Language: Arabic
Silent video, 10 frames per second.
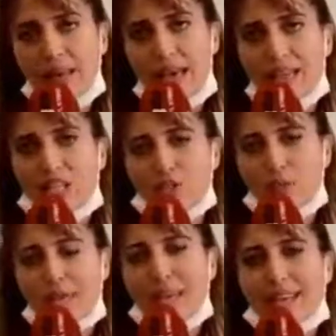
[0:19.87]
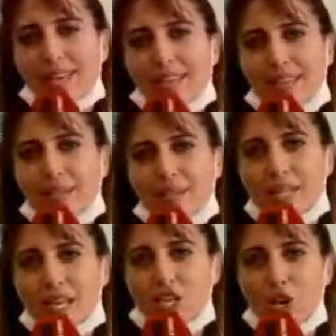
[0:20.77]
هذه الجمعية كتناضل
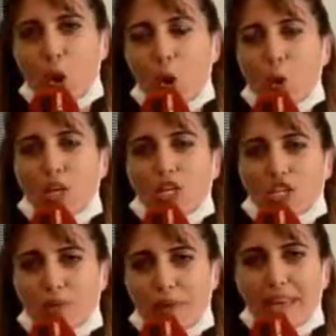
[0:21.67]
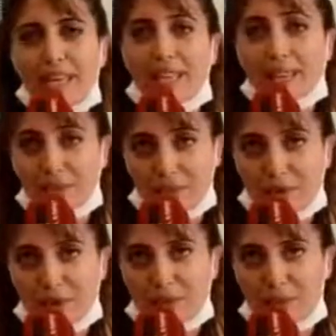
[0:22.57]
من أجل الحقوق الاجتماعية
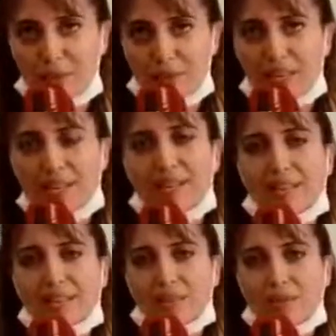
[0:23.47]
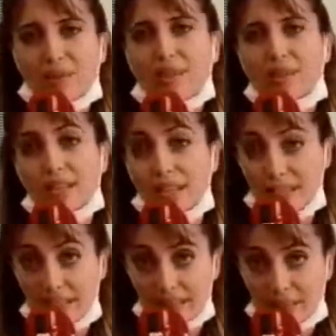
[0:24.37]
للطفل لأن الطفل
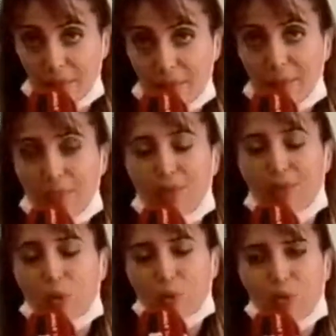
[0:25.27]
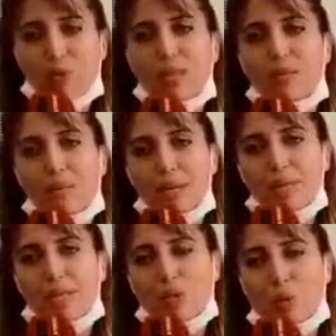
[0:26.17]
كيتعذب خصوصا بعد
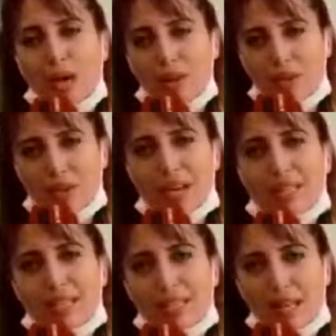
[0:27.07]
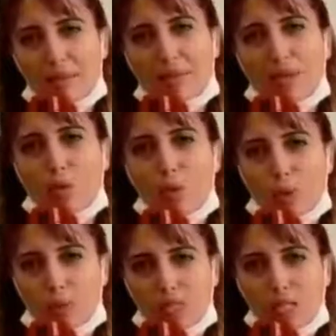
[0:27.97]
ما تيوقع الفراق ديال الاب ديالو
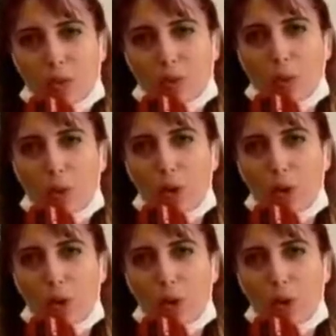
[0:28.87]
والام ديالو